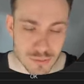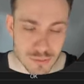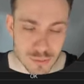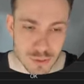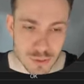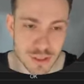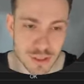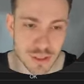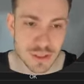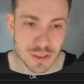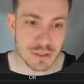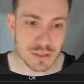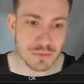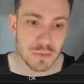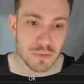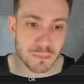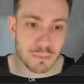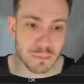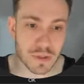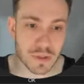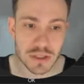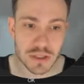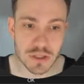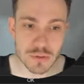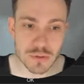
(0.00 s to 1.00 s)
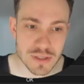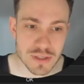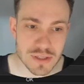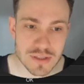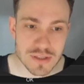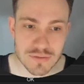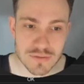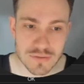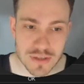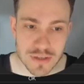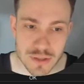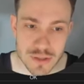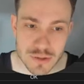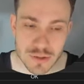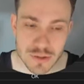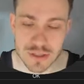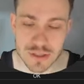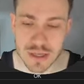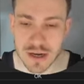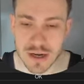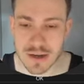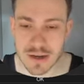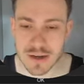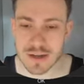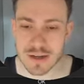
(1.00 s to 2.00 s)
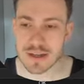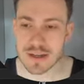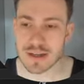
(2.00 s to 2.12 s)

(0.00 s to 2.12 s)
Muita gente me pediu esse vídeo, tá?